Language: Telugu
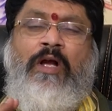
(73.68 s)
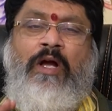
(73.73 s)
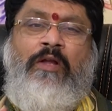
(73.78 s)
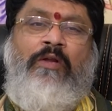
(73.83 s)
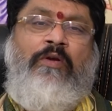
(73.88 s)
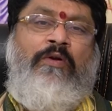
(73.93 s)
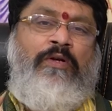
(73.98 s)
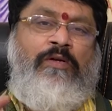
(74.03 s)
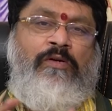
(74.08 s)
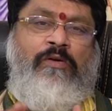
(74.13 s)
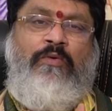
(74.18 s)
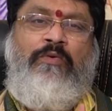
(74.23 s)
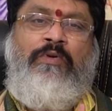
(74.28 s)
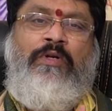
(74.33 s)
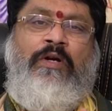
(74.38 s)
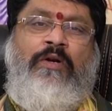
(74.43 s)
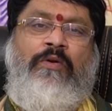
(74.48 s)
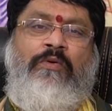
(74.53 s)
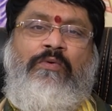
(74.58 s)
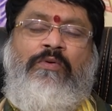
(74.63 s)
ఆరో ఇంట్లో
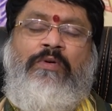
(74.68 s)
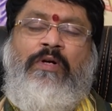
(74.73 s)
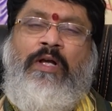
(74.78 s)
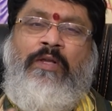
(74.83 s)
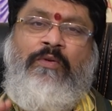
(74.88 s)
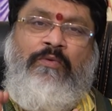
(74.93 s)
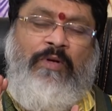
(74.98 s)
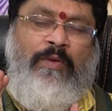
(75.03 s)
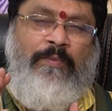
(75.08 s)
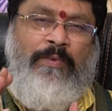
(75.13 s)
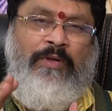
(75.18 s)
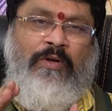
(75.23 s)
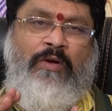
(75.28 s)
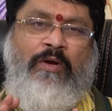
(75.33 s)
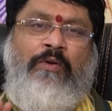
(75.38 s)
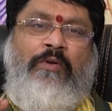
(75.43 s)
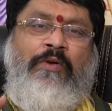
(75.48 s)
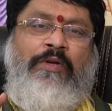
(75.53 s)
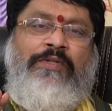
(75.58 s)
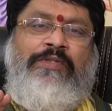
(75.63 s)
ఉన్నాడు అది కూడా మనకు
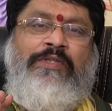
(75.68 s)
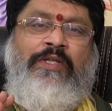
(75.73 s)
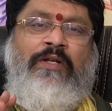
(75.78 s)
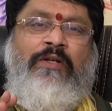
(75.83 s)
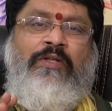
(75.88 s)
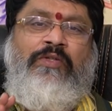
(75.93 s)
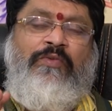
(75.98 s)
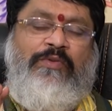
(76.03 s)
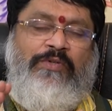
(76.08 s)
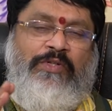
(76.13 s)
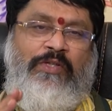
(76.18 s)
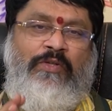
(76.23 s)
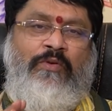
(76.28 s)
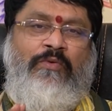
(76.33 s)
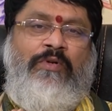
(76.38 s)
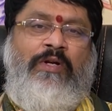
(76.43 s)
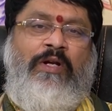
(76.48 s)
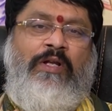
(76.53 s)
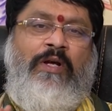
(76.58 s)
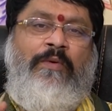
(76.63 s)
ఆరోగ్య స్థానంలో స్వచ్ఛత
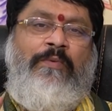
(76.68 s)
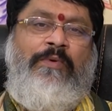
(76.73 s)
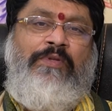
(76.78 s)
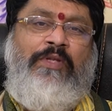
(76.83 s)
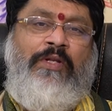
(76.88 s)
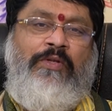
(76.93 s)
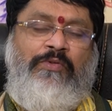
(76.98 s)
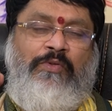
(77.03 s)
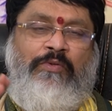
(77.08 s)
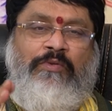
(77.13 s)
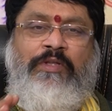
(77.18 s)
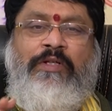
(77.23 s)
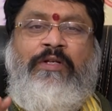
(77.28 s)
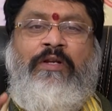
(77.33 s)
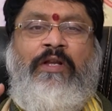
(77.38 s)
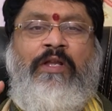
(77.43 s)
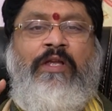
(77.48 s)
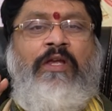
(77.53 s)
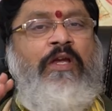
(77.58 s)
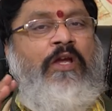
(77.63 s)
ఉన్నాడు కాబట్టి తన సొంత
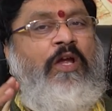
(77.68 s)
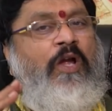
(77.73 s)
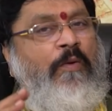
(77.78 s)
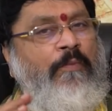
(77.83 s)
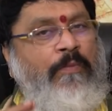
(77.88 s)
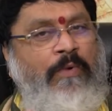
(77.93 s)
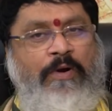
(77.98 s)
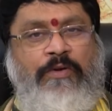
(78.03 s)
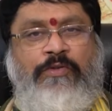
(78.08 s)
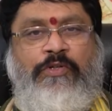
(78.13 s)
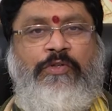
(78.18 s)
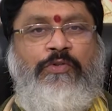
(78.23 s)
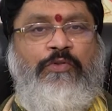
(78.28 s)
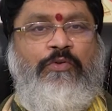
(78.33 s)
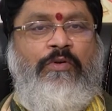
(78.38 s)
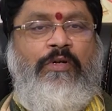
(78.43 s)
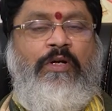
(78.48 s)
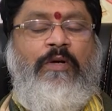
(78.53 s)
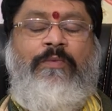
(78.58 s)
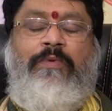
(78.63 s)
ఇంటిని వాడు
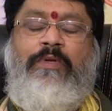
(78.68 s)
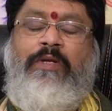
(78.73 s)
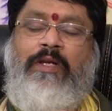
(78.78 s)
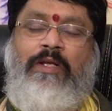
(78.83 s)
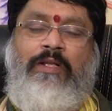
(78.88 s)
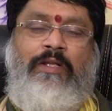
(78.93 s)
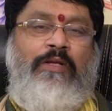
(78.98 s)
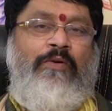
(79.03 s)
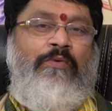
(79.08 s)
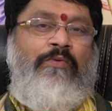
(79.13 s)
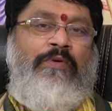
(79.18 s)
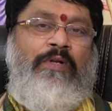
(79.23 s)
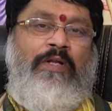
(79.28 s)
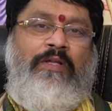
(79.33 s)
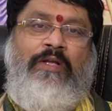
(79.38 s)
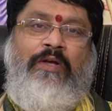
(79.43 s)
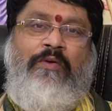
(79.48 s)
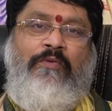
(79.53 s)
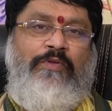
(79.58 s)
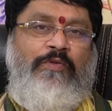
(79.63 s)
చేసుకోడు కాబట్టి హెల్దీగా ఉంటే
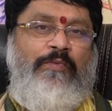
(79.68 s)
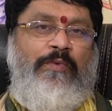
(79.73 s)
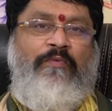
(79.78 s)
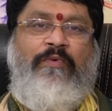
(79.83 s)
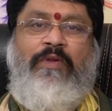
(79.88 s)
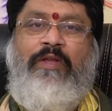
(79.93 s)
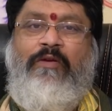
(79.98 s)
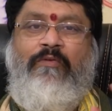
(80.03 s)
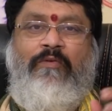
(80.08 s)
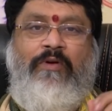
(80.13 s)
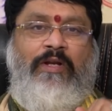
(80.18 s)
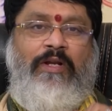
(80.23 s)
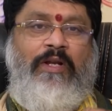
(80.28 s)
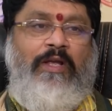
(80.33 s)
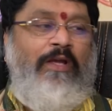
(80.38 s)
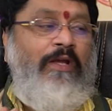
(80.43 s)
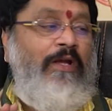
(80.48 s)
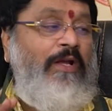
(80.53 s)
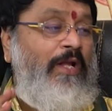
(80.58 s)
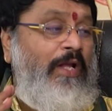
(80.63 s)
దాని గురించి మనం వరి
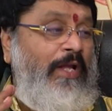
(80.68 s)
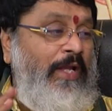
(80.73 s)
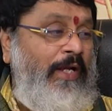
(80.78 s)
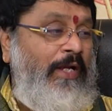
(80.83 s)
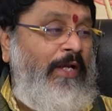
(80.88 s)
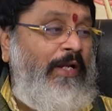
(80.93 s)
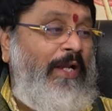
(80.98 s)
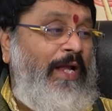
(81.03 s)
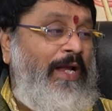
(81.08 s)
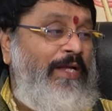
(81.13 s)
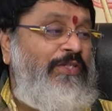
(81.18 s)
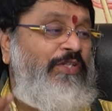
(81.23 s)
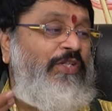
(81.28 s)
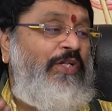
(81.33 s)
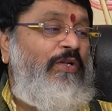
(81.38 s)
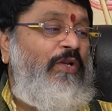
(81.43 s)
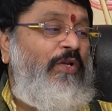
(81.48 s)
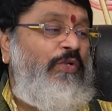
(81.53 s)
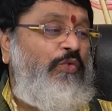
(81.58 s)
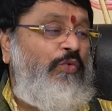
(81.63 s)
ఒకలే ఇక
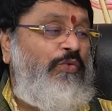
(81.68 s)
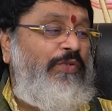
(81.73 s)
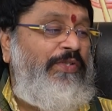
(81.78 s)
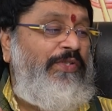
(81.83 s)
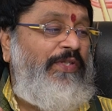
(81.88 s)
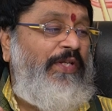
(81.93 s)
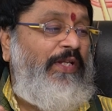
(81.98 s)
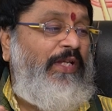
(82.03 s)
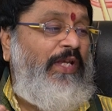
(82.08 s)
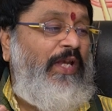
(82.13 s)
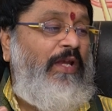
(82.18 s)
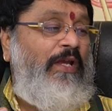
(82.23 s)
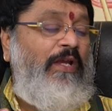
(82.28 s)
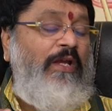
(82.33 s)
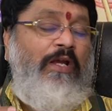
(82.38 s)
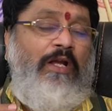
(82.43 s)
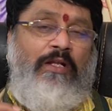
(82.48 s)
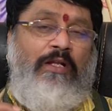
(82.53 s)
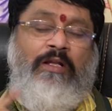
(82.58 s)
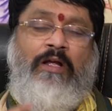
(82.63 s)
రాజ్యంలో చూసేసరికి
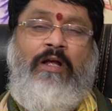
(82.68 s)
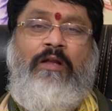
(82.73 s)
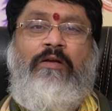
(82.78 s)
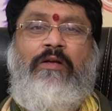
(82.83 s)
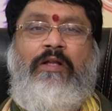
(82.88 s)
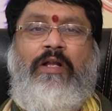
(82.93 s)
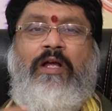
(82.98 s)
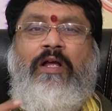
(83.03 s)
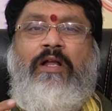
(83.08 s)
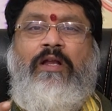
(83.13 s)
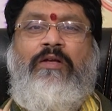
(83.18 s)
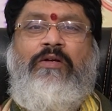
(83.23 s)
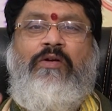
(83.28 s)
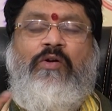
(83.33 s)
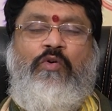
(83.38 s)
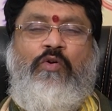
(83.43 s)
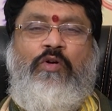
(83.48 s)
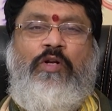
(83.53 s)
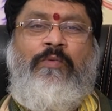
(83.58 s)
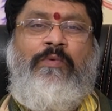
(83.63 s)
నాలుగు గ్రహాల యొక్క
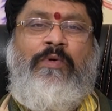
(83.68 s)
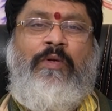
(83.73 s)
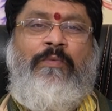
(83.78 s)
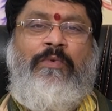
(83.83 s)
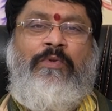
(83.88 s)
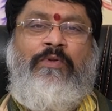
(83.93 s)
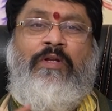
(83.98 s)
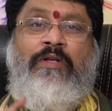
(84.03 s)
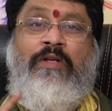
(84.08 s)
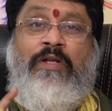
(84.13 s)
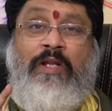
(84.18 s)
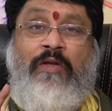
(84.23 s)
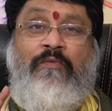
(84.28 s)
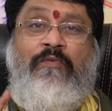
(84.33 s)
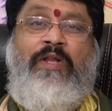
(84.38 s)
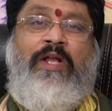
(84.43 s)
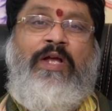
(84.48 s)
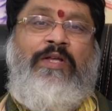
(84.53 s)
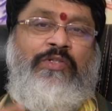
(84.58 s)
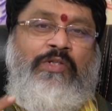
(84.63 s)
కూటమి కనబడుతుంది అంటే
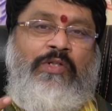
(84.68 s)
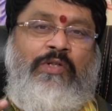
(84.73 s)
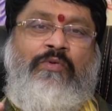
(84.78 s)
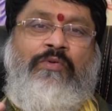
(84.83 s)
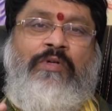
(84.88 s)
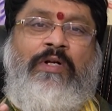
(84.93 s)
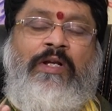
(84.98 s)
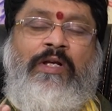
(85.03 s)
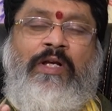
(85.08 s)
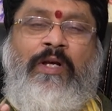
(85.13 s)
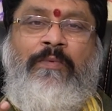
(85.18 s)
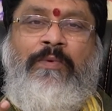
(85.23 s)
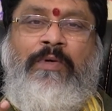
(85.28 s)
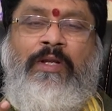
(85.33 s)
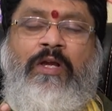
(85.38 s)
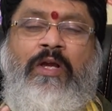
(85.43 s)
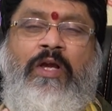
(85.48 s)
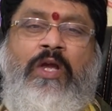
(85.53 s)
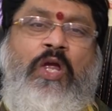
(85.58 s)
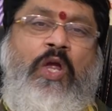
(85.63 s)
రవి రాజ్యంలో ఉన్నాడు
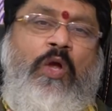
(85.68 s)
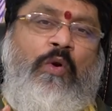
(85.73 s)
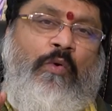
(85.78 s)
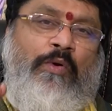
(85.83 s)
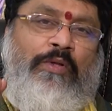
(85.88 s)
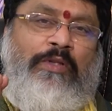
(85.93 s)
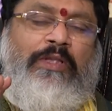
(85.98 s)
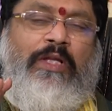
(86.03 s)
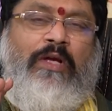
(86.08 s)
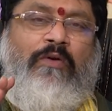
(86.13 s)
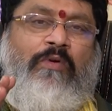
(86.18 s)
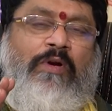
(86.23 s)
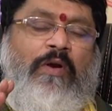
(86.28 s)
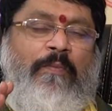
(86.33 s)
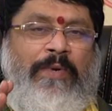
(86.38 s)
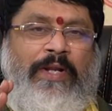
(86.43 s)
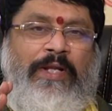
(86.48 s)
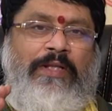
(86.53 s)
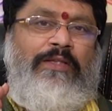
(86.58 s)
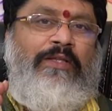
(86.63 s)
కాబట్టి కొంత ఒక
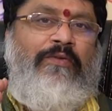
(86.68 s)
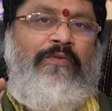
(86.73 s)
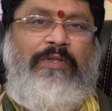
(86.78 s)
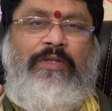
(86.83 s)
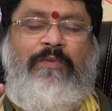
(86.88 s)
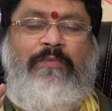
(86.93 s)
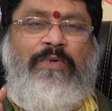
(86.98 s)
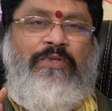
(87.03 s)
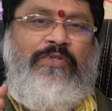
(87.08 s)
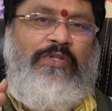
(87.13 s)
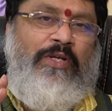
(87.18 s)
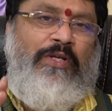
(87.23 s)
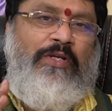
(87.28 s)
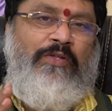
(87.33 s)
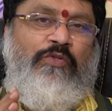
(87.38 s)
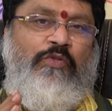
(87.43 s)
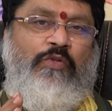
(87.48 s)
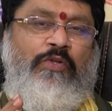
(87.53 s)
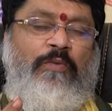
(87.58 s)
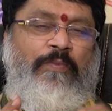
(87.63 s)
ప్రయత్నం అయితే మీరు
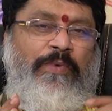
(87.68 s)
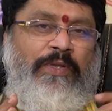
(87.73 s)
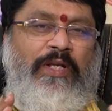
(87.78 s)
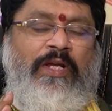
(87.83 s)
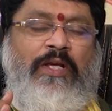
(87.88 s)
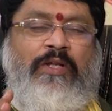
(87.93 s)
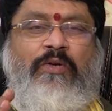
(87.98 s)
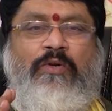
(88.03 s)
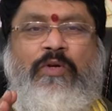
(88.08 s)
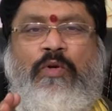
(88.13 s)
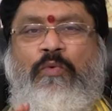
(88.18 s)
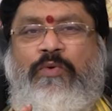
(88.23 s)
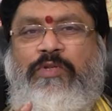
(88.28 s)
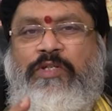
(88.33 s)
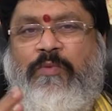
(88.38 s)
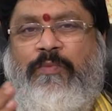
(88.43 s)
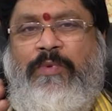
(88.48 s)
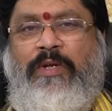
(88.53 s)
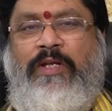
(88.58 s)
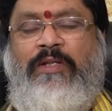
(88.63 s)
చేయొచ్చు ఈ పదిహేను నుండి
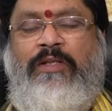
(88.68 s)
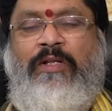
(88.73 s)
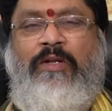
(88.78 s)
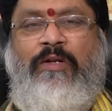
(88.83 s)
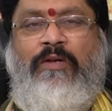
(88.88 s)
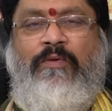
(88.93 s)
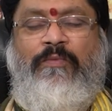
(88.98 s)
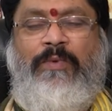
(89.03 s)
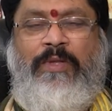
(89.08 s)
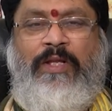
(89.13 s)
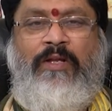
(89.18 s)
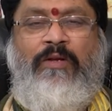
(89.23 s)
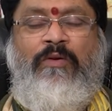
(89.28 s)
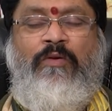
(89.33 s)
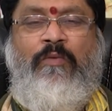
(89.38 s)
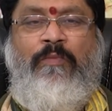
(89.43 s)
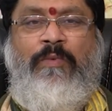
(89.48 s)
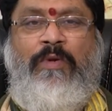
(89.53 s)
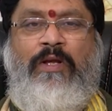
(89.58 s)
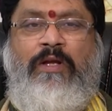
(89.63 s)
వచ్చే ప్రయత్నం పదిహేను
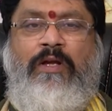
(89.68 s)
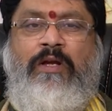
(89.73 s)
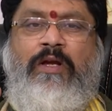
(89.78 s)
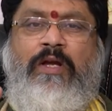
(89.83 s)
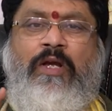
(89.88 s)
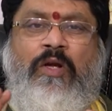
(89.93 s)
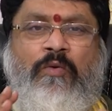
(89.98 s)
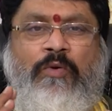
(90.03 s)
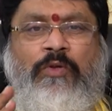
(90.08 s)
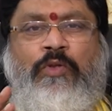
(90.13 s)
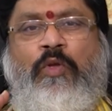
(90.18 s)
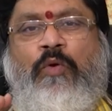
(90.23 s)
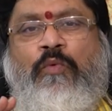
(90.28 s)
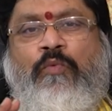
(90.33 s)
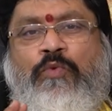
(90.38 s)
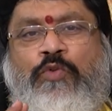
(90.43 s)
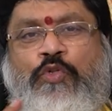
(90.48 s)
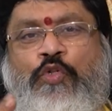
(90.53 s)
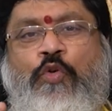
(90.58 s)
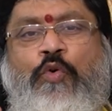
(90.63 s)
లోపల కొంత
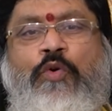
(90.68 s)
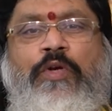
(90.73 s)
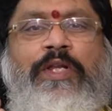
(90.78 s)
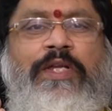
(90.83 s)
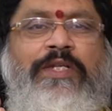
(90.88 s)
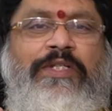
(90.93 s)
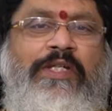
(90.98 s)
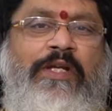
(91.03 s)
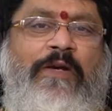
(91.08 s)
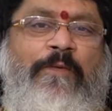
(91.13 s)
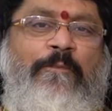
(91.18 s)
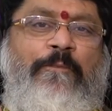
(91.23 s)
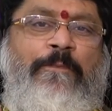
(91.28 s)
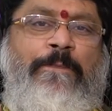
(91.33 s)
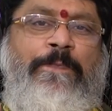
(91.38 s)
ఉద్యోగ రీత్యా